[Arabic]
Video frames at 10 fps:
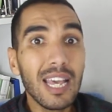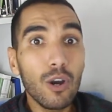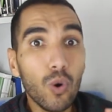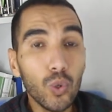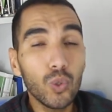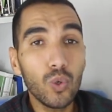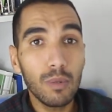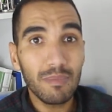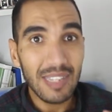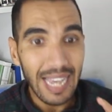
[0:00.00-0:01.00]
خذوا
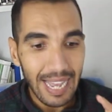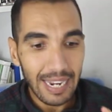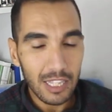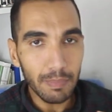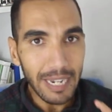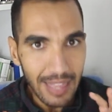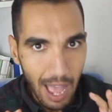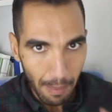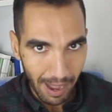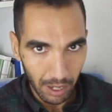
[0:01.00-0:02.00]
الامتحانات من
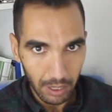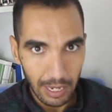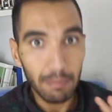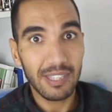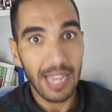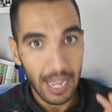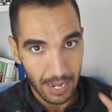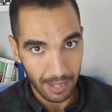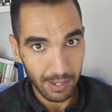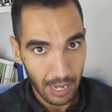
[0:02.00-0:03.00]
دابا
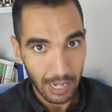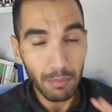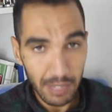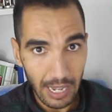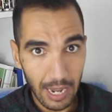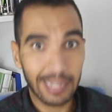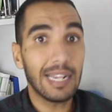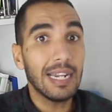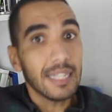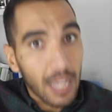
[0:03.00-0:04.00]
الامتحانات الامتحانات
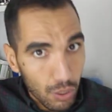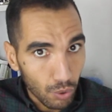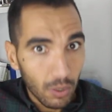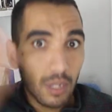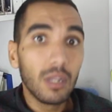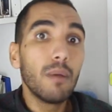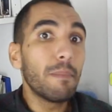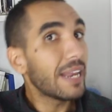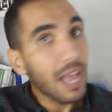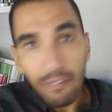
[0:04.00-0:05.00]
اللي دازوا
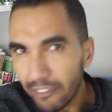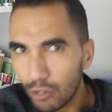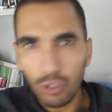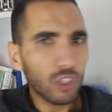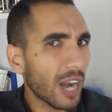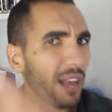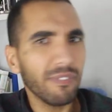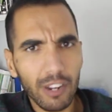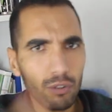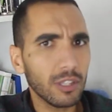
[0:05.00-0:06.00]
من 2010
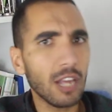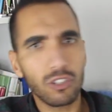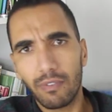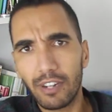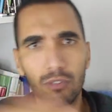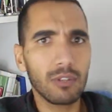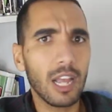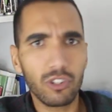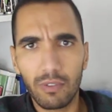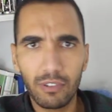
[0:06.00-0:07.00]
2011
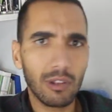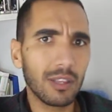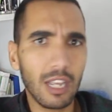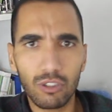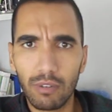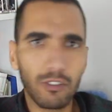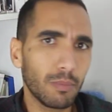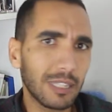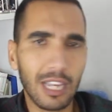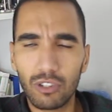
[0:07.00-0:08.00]
2012 2013
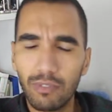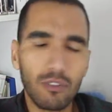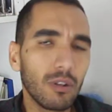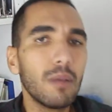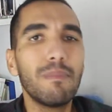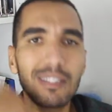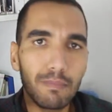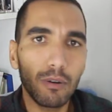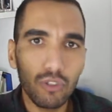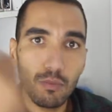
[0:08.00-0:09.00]
2014 2000 من
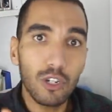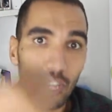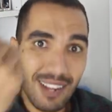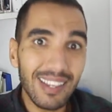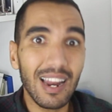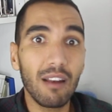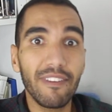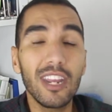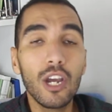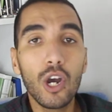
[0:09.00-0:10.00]
تما وانتم جايين حتى
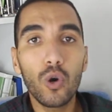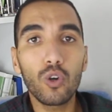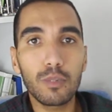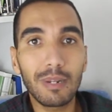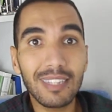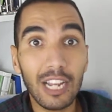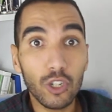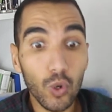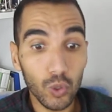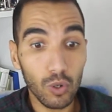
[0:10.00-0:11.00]

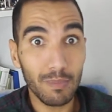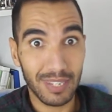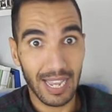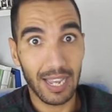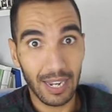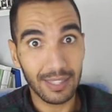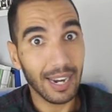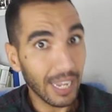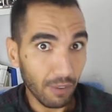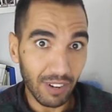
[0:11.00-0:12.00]
2018 خذوا الامتحانات راه
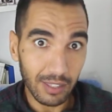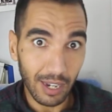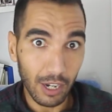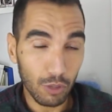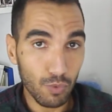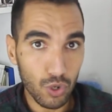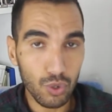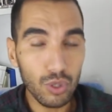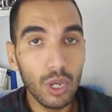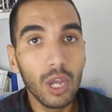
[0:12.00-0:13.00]
كاين في الانترنت
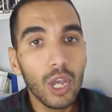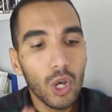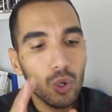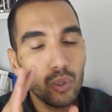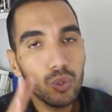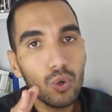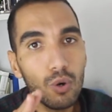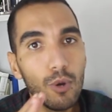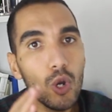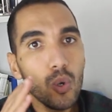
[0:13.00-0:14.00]
موجود
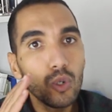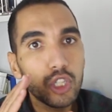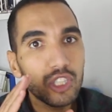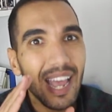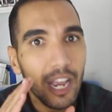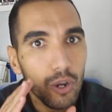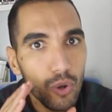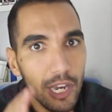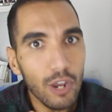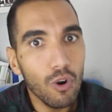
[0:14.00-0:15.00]
خذوه واشتغلوا
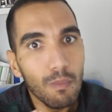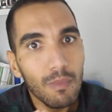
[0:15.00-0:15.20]
عليه